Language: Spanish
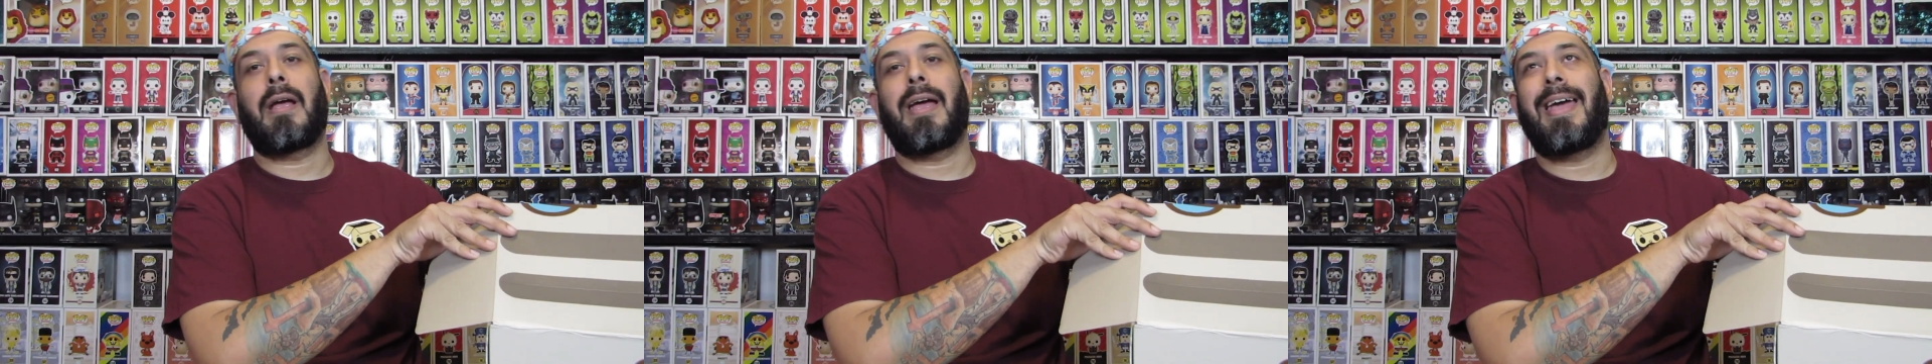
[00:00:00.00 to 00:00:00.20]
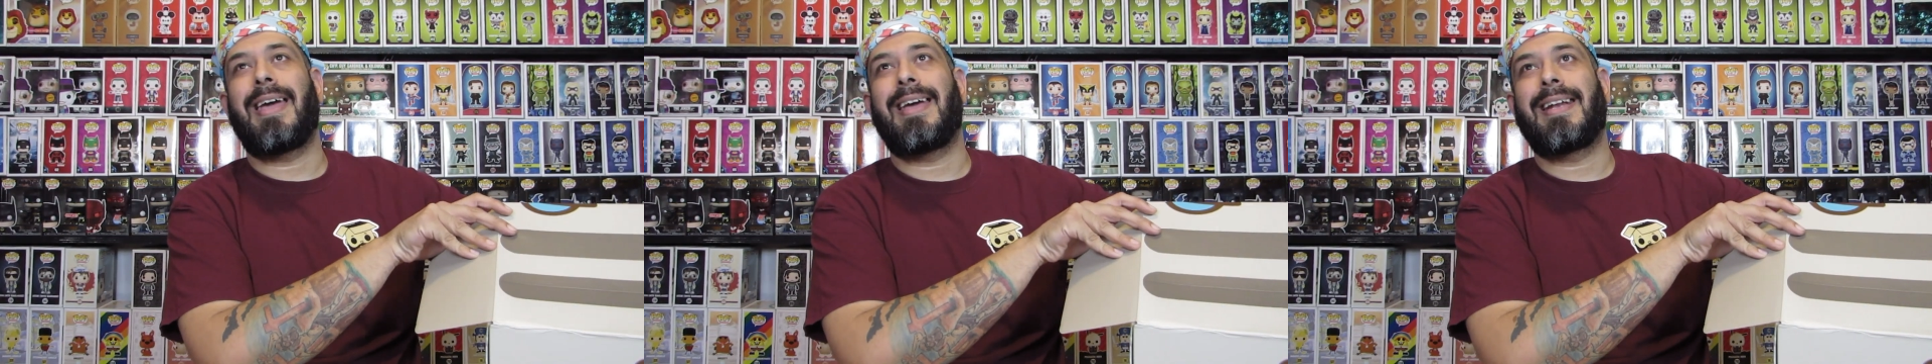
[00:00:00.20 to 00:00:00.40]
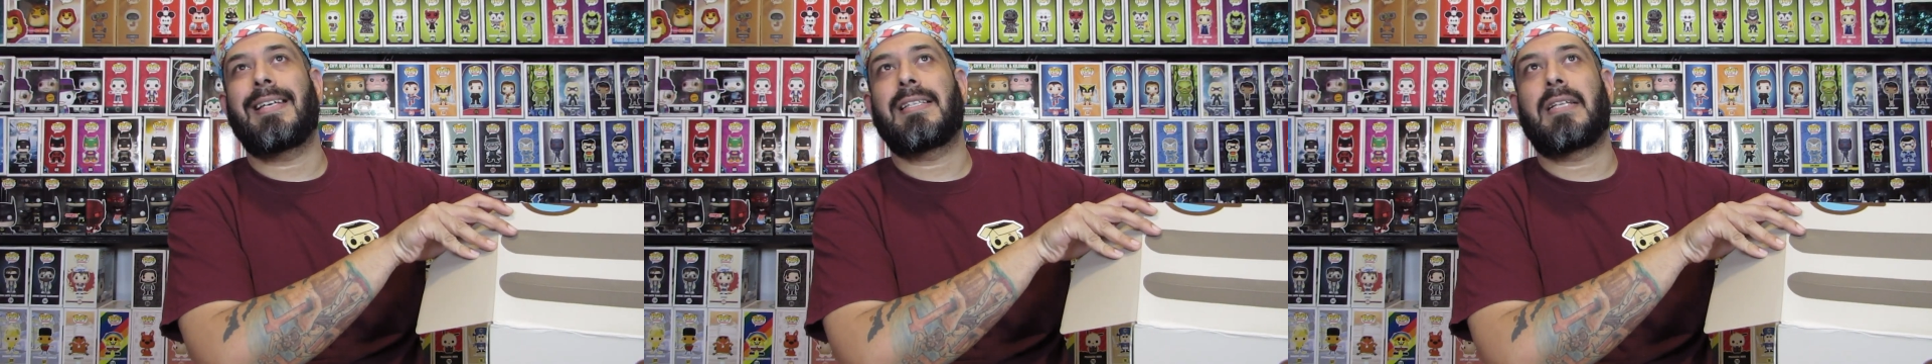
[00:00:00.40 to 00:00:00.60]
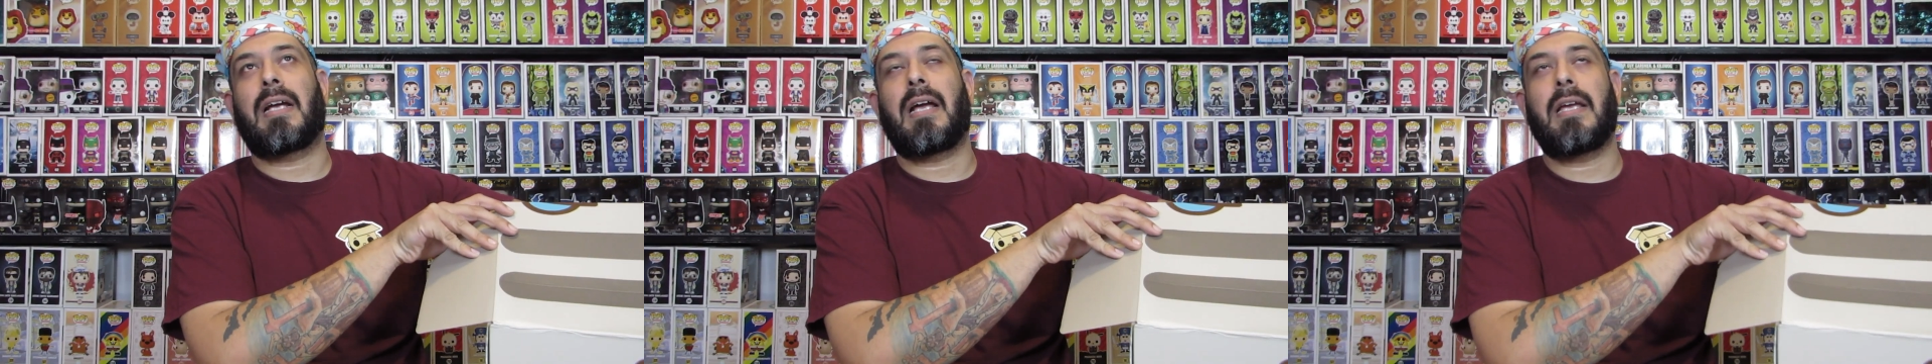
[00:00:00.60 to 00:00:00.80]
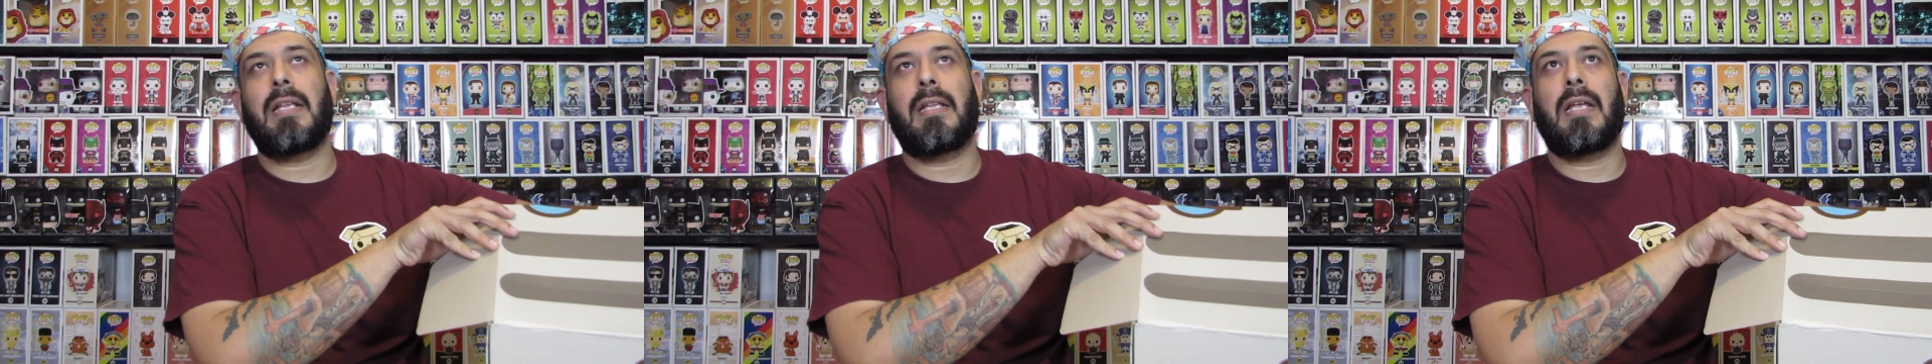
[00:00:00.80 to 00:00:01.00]
en esta
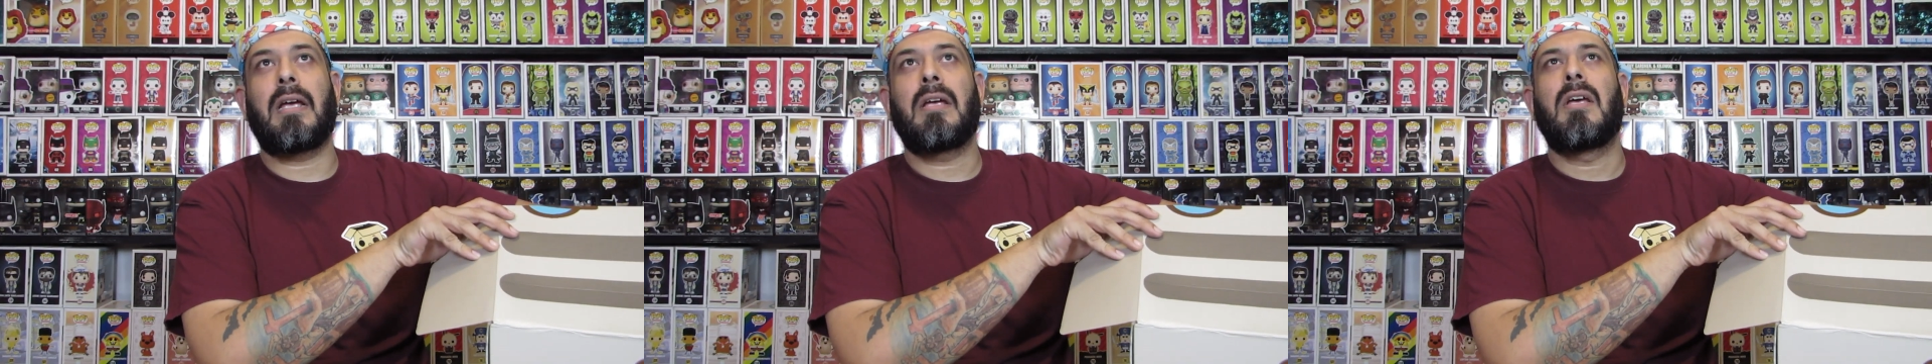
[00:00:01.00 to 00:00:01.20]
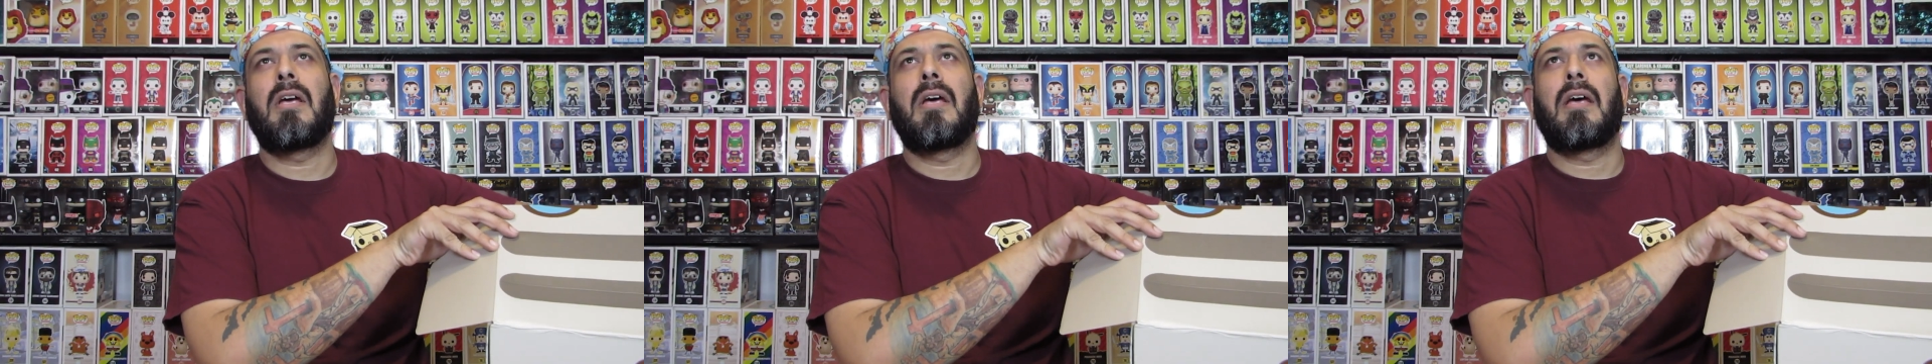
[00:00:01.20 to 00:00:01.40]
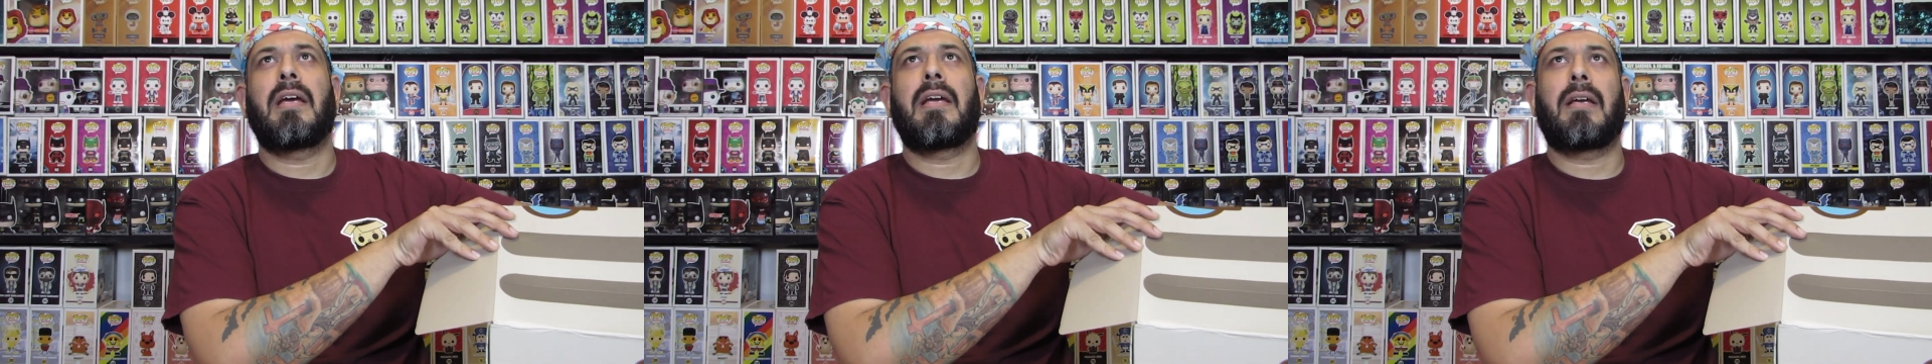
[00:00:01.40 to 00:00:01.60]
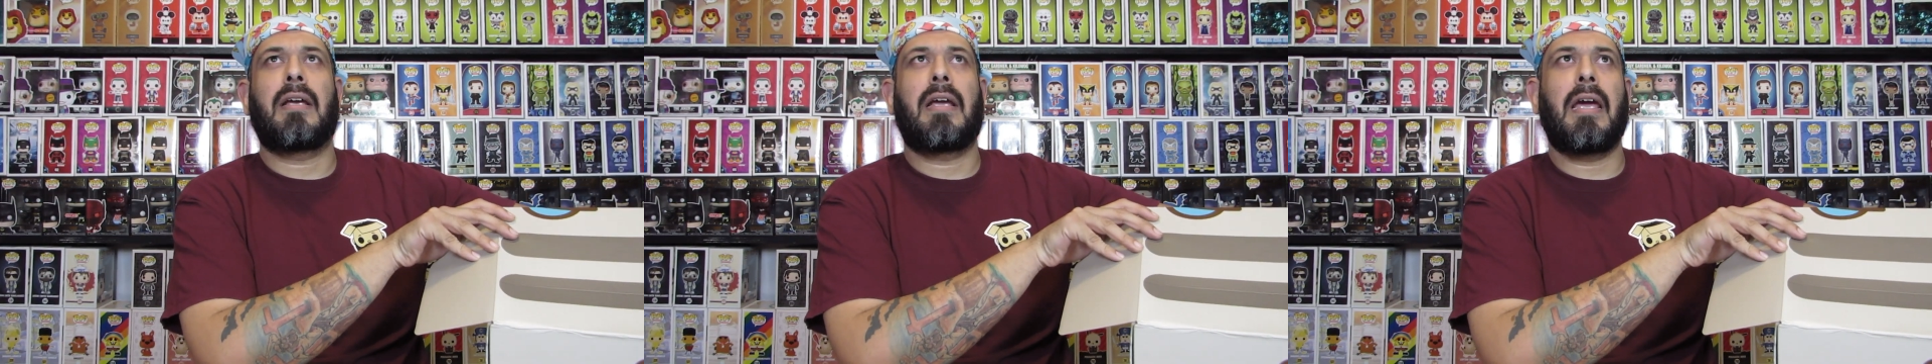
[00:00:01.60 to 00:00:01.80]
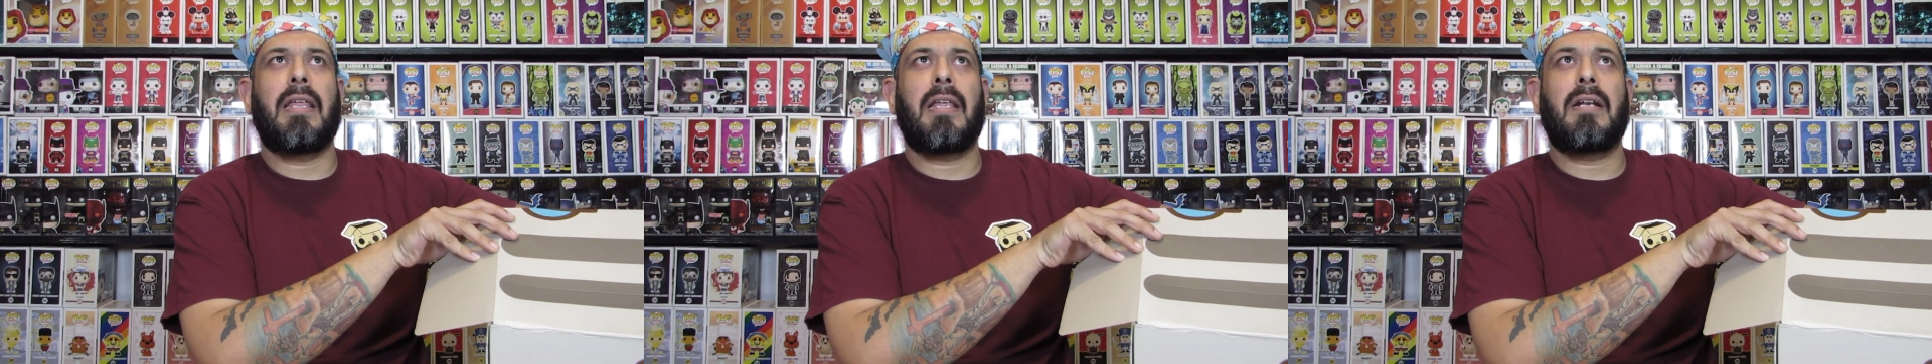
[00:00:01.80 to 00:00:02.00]
cajita.
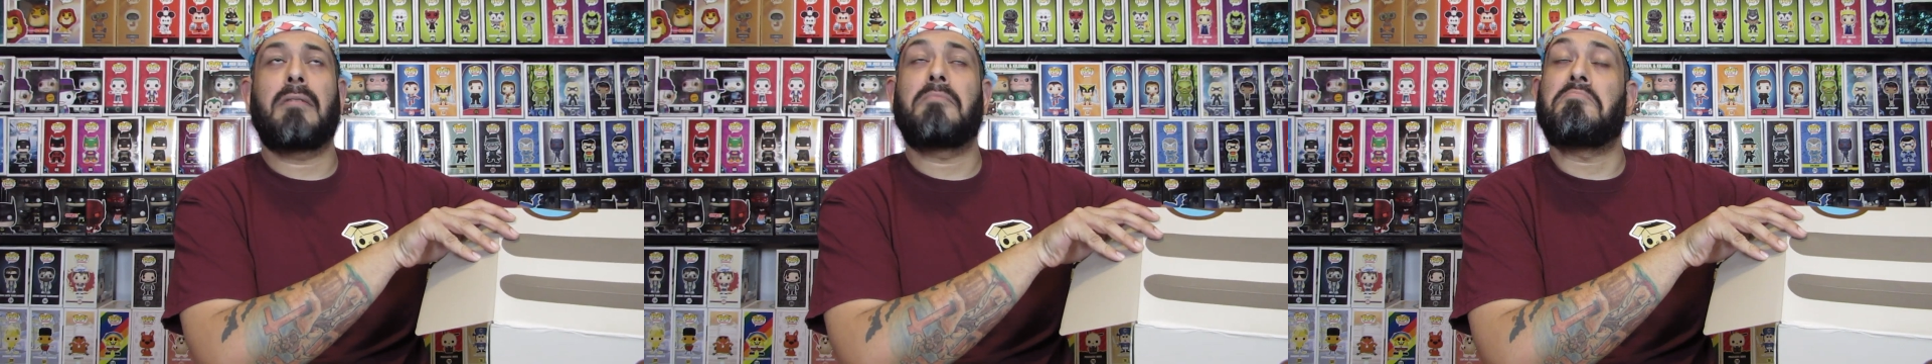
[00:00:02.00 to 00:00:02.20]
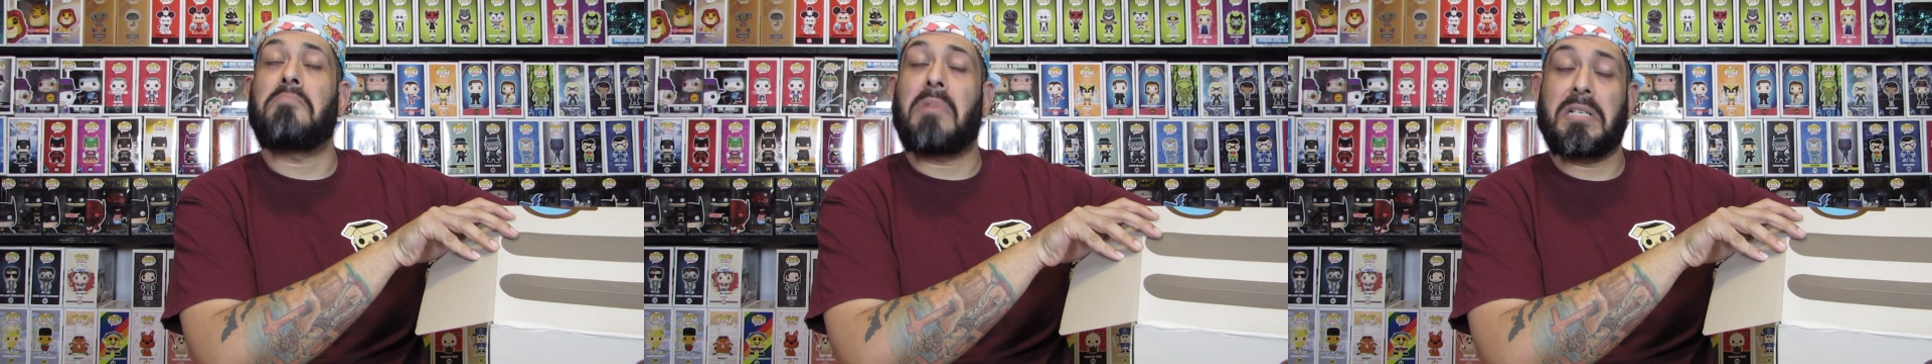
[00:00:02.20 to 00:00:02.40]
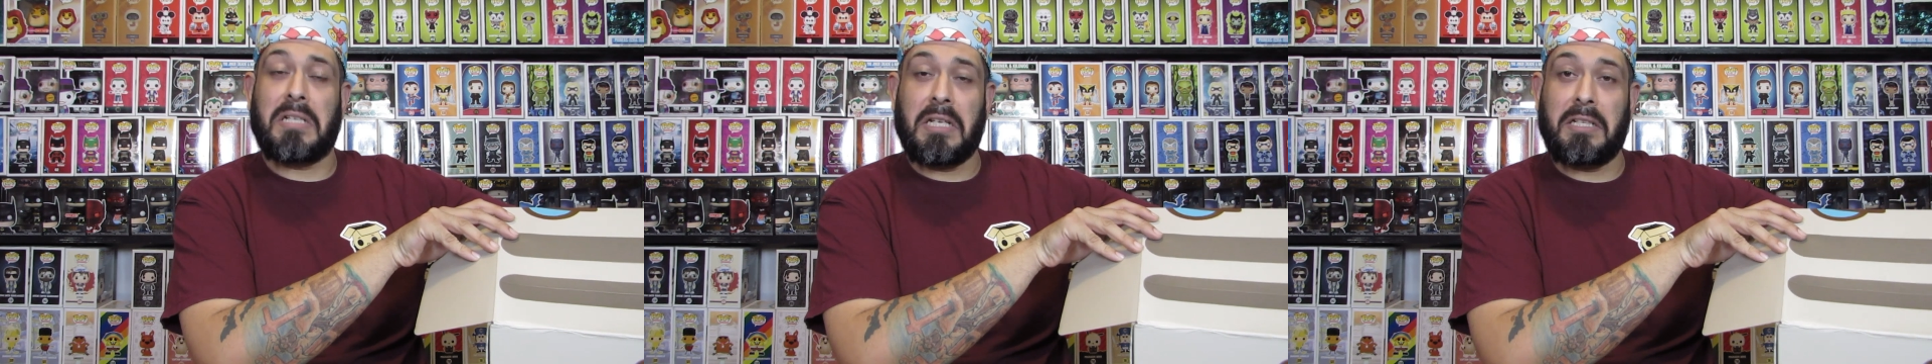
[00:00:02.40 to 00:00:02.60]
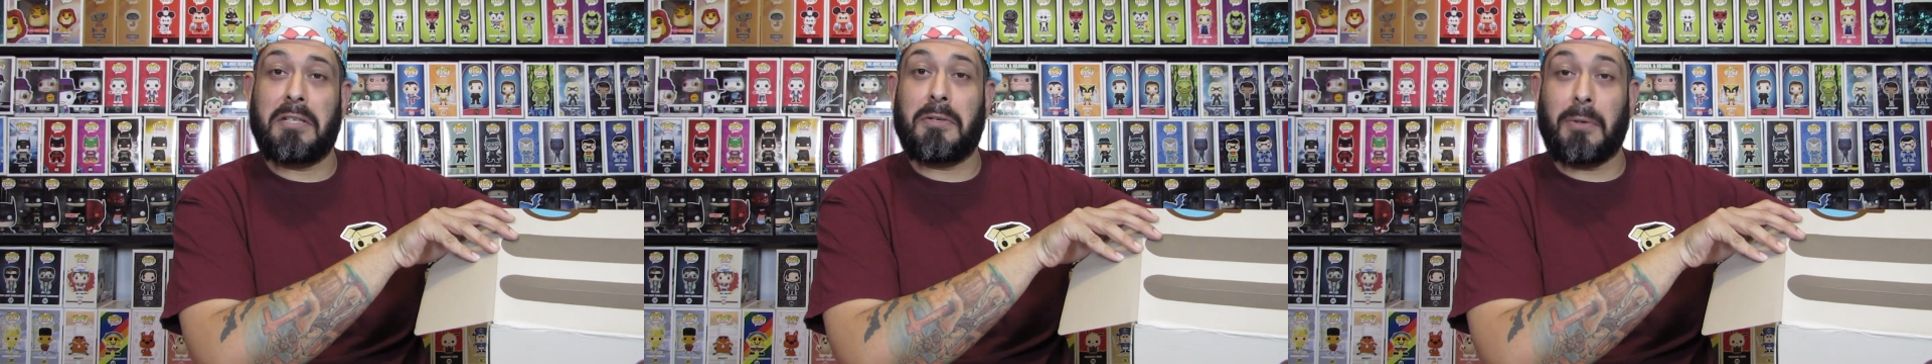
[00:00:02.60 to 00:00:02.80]
Quedan bastantes